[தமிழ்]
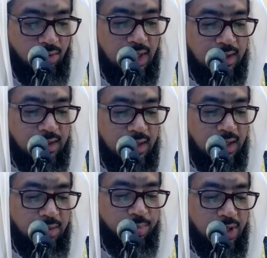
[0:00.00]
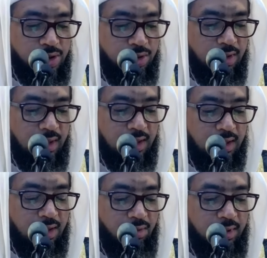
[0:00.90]
வார்த்தையில் இப்படி சொல்லி
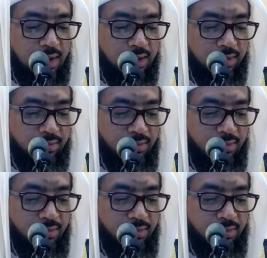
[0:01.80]
காட்டுவான்